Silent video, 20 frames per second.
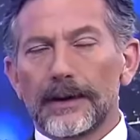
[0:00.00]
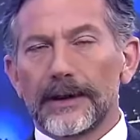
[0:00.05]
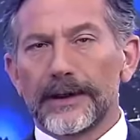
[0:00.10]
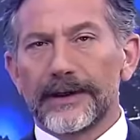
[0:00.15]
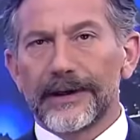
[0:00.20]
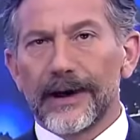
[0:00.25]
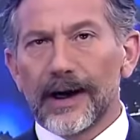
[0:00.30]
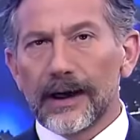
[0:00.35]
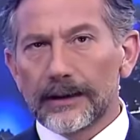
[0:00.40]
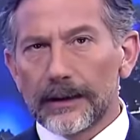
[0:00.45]

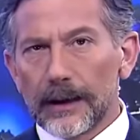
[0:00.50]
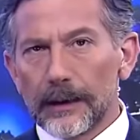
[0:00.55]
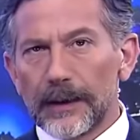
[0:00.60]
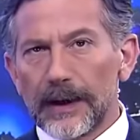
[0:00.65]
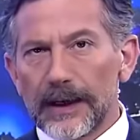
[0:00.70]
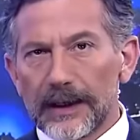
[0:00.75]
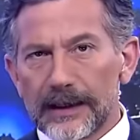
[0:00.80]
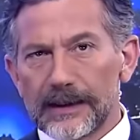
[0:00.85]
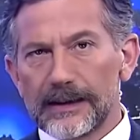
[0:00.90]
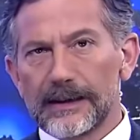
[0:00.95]
İki akraba
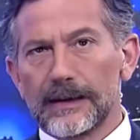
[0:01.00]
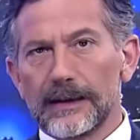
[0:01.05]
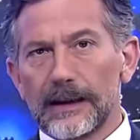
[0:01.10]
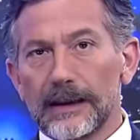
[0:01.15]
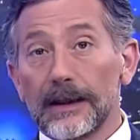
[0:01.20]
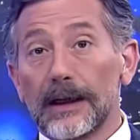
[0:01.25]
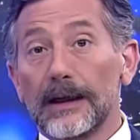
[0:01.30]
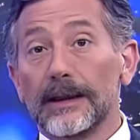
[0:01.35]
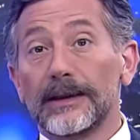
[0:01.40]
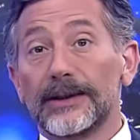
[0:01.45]
arasında
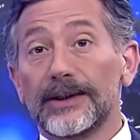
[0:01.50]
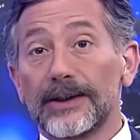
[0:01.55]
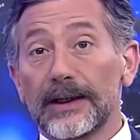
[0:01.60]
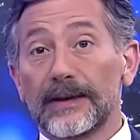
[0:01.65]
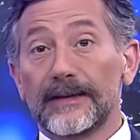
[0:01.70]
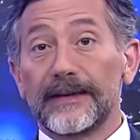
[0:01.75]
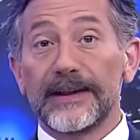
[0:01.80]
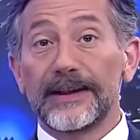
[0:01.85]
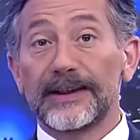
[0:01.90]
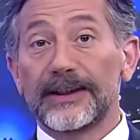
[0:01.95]
da
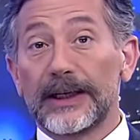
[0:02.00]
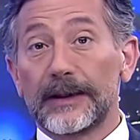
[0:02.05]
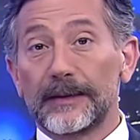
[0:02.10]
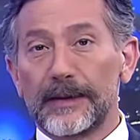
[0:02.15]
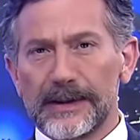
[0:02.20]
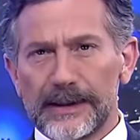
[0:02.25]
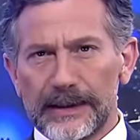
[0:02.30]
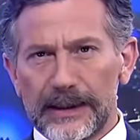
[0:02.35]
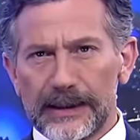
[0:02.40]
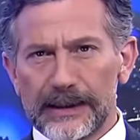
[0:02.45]
alacak verecek
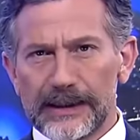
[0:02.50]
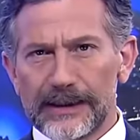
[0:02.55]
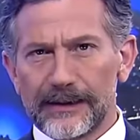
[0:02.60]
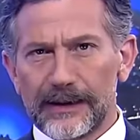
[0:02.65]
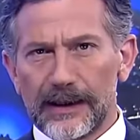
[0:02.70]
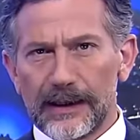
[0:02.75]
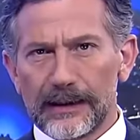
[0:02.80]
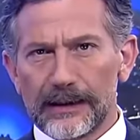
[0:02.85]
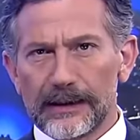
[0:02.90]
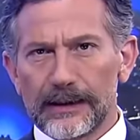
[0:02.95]
meselesi
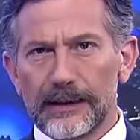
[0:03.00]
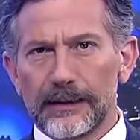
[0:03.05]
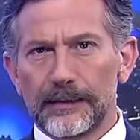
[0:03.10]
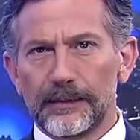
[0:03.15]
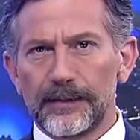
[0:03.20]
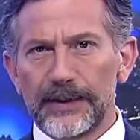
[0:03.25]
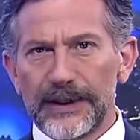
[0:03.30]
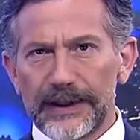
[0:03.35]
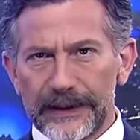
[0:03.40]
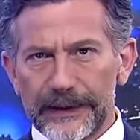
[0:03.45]
vardı.
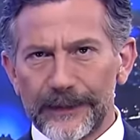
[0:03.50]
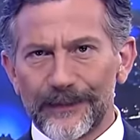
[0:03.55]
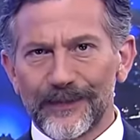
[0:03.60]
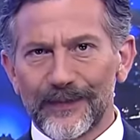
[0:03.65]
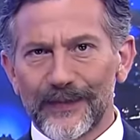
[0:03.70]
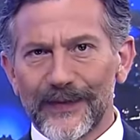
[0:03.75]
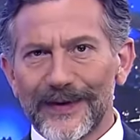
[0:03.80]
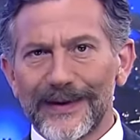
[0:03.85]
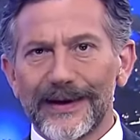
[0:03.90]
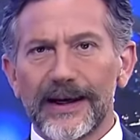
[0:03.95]
Biri
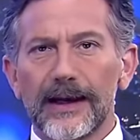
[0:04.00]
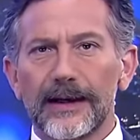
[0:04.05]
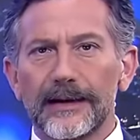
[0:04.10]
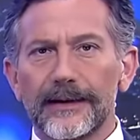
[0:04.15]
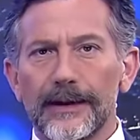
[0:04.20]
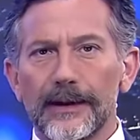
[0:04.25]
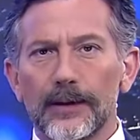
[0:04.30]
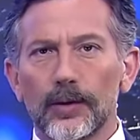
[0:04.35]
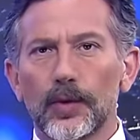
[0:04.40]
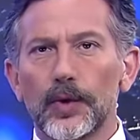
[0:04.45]

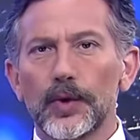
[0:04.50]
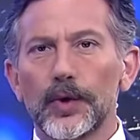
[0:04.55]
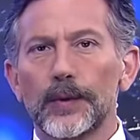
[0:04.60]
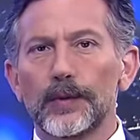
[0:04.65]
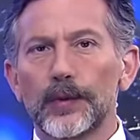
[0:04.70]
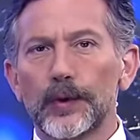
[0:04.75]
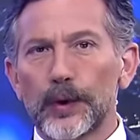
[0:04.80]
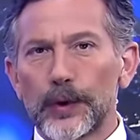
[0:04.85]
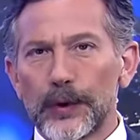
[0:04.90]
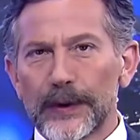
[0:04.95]
diğerinin
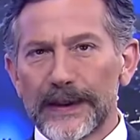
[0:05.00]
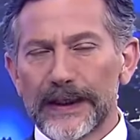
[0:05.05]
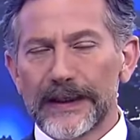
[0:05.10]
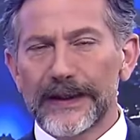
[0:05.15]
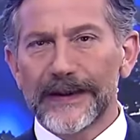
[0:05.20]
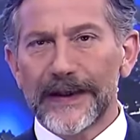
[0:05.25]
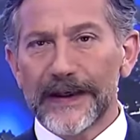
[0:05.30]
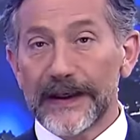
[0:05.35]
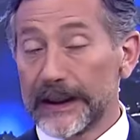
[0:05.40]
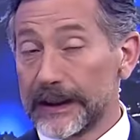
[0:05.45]
kuyumcu
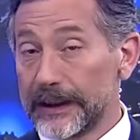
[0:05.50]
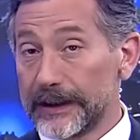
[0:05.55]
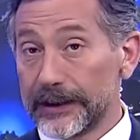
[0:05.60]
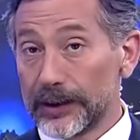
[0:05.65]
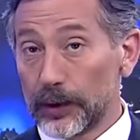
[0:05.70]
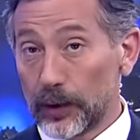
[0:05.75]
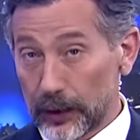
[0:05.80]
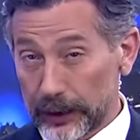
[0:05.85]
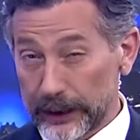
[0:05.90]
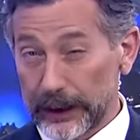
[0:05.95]
dükkanına
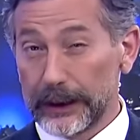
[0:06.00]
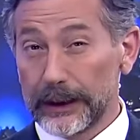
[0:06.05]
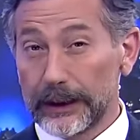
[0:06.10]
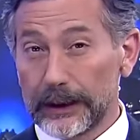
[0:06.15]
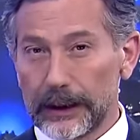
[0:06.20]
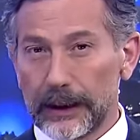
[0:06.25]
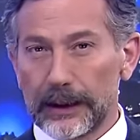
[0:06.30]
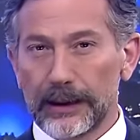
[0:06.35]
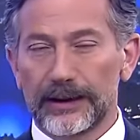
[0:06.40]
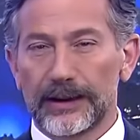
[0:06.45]
gidince ortalık
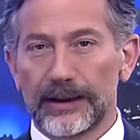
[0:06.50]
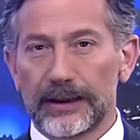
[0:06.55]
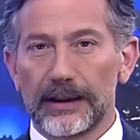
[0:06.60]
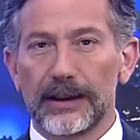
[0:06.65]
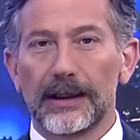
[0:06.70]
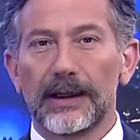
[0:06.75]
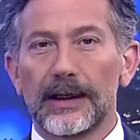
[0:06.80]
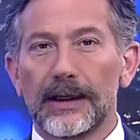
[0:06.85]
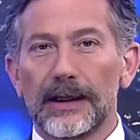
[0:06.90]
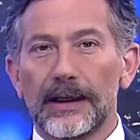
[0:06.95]
karıştı.
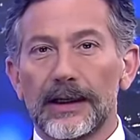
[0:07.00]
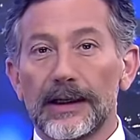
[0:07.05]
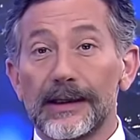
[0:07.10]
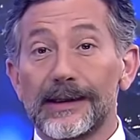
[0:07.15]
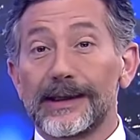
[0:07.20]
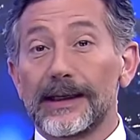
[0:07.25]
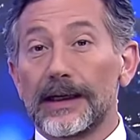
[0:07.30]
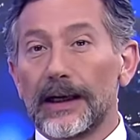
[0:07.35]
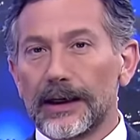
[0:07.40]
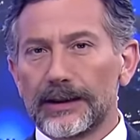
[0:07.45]

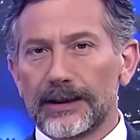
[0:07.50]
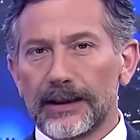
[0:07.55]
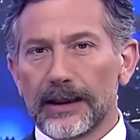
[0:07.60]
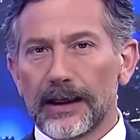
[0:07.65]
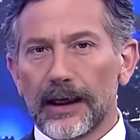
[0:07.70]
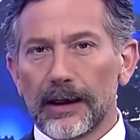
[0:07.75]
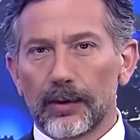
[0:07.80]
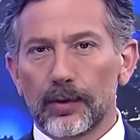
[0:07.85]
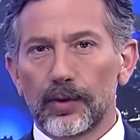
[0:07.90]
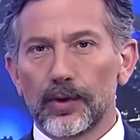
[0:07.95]
Silah
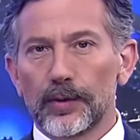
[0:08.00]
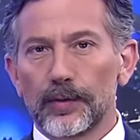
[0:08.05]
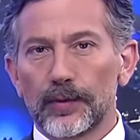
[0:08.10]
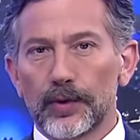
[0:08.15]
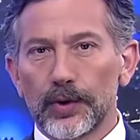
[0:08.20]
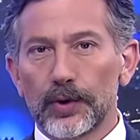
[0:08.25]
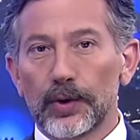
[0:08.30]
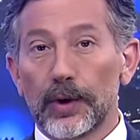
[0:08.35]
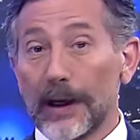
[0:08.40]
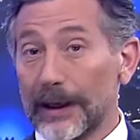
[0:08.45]
çeken
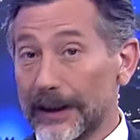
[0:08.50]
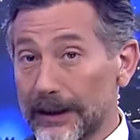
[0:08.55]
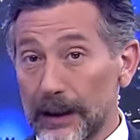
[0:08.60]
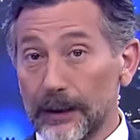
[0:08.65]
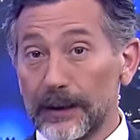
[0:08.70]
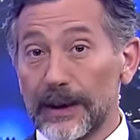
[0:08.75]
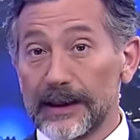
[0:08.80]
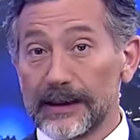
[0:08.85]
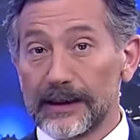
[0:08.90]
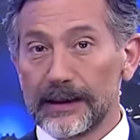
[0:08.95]
kuyumcu
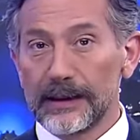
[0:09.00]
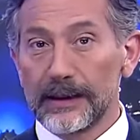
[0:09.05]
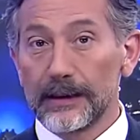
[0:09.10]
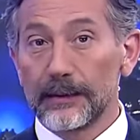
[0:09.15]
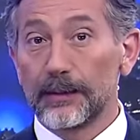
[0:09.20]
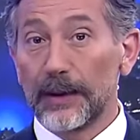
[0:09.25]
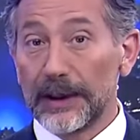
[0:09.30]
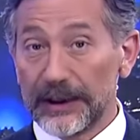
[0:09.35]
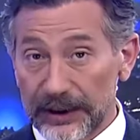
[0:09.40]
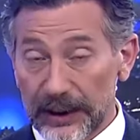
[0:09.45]
akrabasını
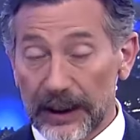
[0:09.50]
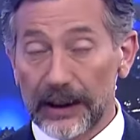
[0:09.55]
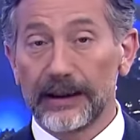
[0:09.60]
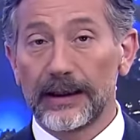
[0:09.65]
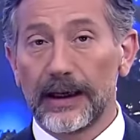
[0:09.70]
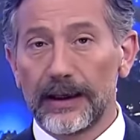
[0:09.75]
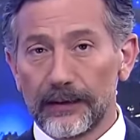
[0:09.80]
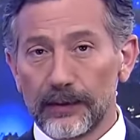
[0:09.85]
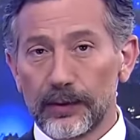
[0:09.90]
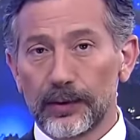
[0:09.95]

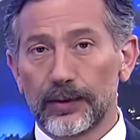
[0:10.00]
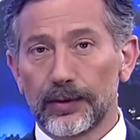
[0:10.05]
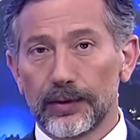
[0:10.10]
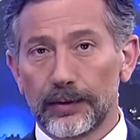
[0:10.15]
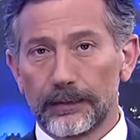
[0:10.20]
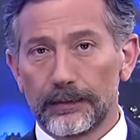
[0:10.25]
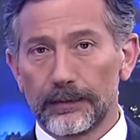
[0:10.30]
bacağından vurdu.